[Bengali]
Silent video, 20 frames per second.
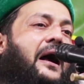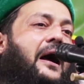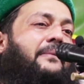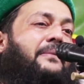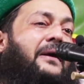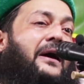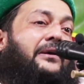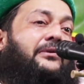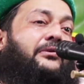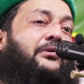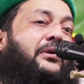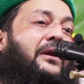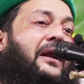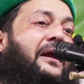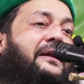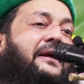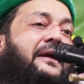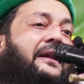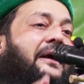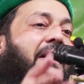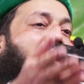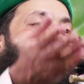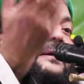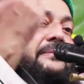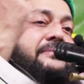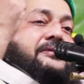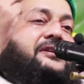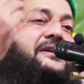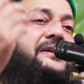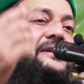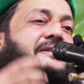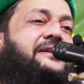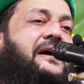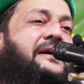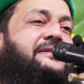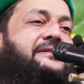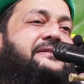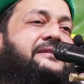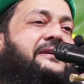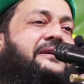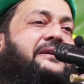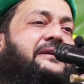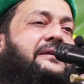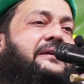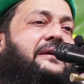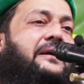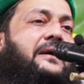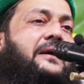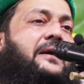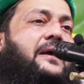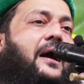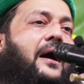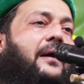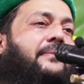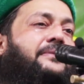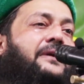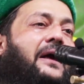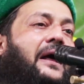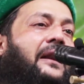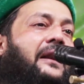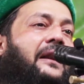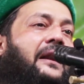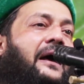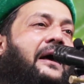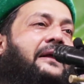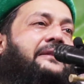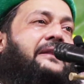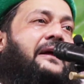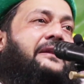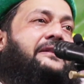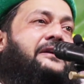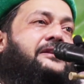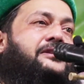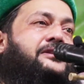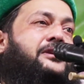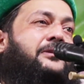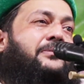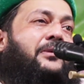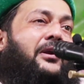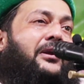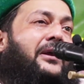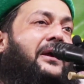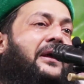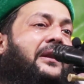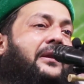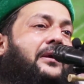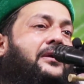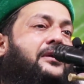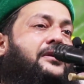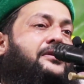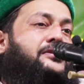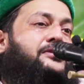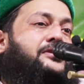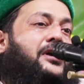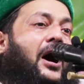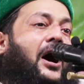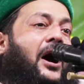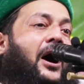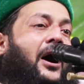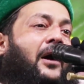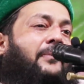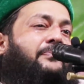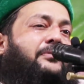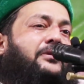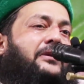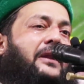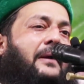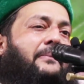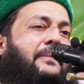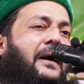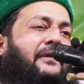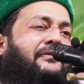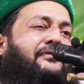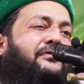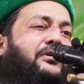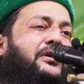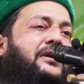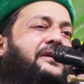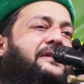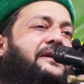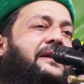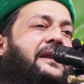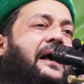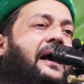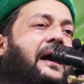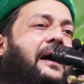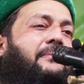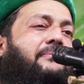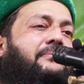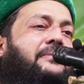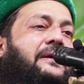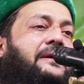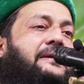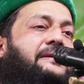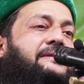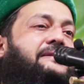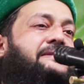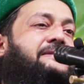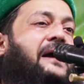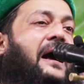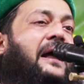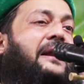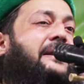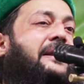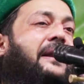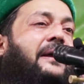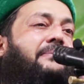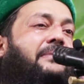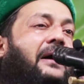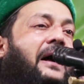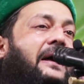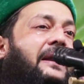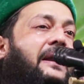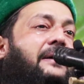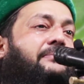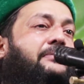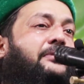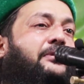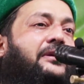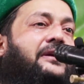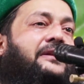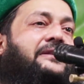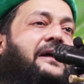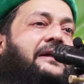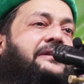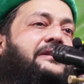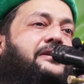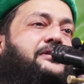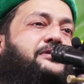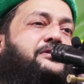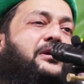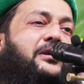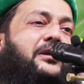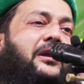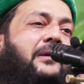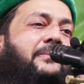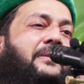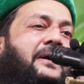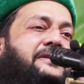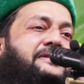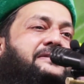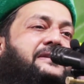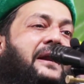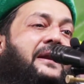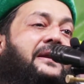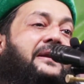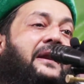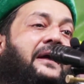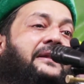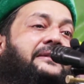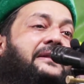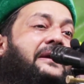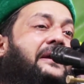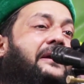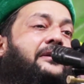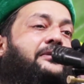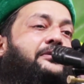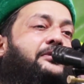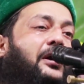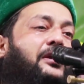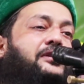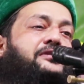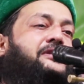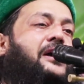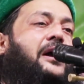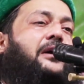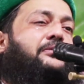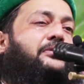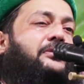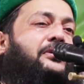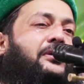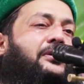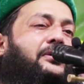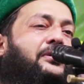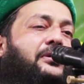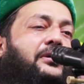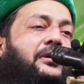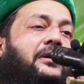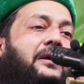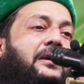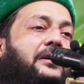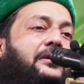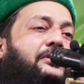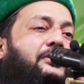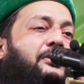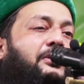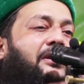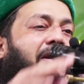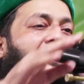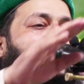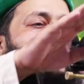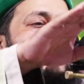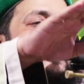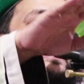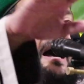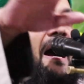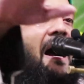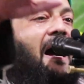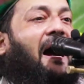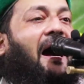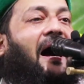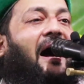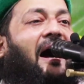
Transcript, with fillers: আমার কোরআনের এলেম শিখে যাচ্ছে আমি আল্লাহ তাদের জীবনের সব গুণা মাফ করে দিলাম জাহান্নাম হারাম করে তাদের জন্য আমার জান্নাতের দরজাগুলো খুলে দিলা